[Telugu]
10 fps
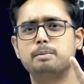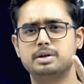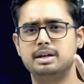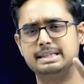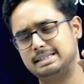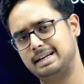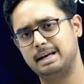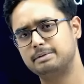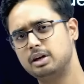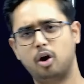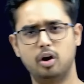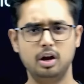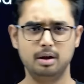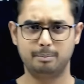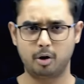ఆప్షన్లు ఇచ్చే టైప్ది
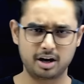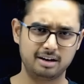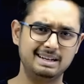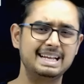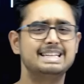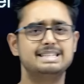మోడల్ వన్ ఇది